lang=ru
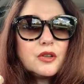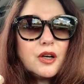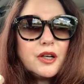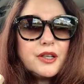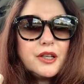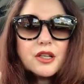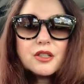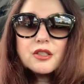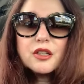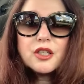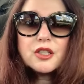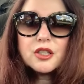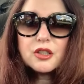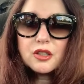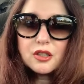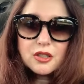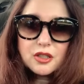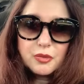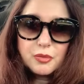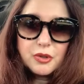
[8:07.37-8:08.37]
а я,
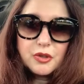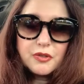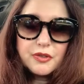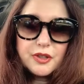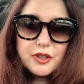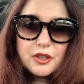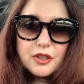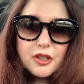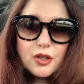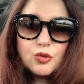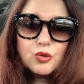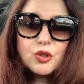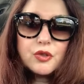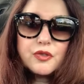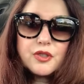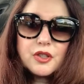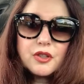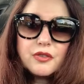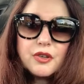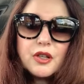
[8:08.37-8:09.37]
знаете, так себе говорила, я
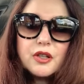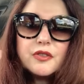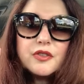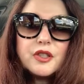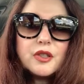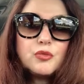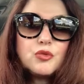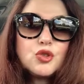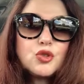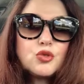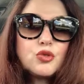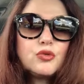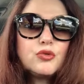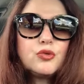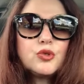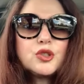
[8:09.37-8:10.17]
утром вставала в 7 часов,